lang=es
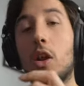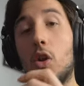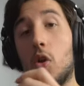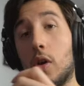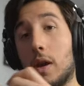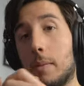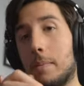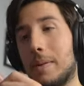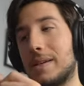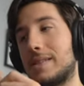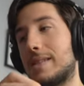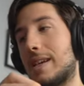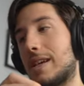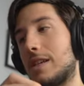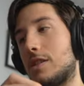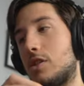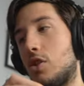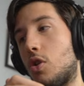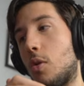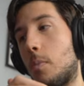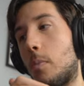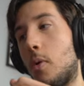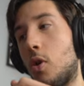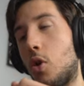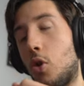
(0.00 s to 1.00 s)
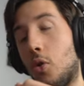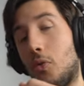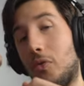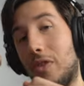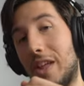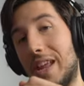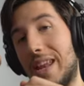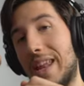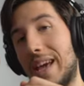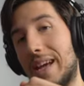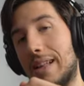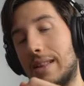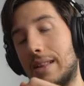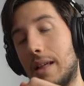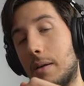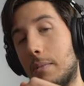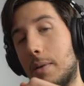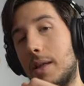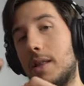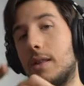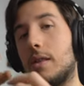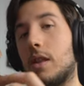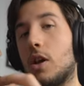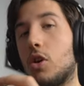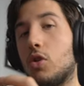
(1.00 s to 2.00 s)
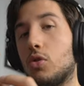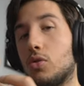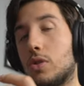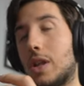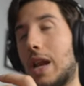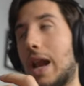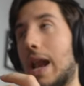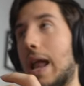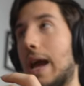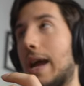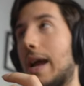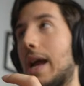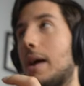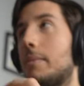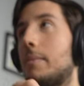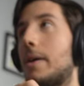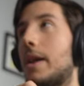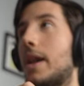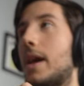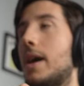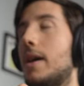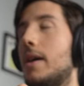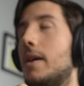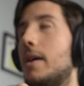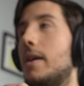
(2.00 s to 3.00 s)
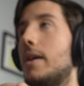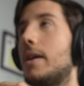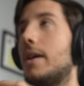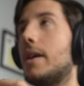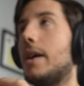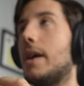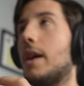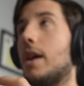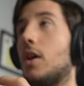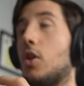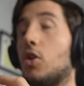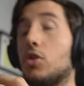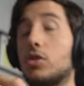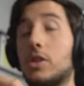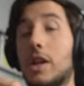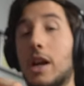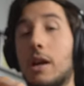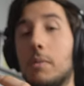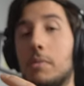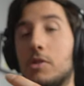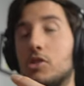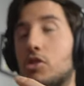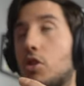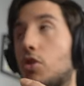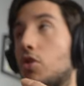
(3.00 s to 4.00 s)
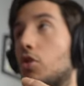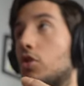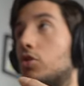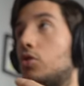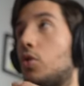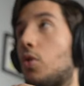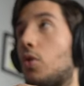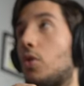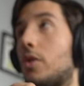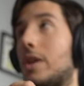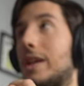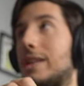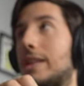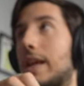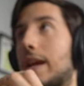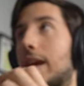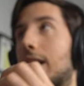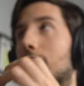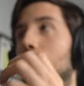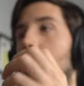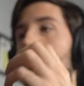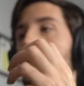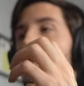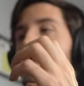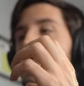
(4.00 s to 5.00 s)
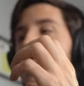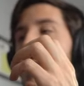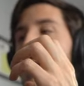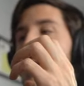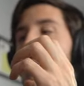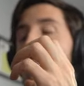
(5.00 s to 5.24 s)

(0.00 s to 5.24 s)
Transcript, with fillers: lo que pasa es que si lo pongo directamente contra la cámara eh, o contra el visor nocturno en este caso,